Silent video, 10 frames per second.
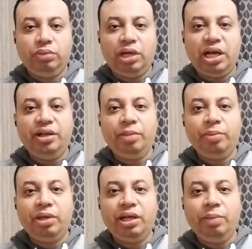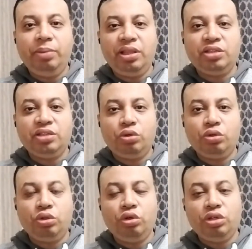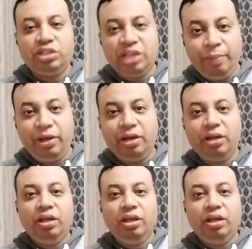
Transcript: हार्ड हिटिंग भी करनी पड़ती है और जहाँ पर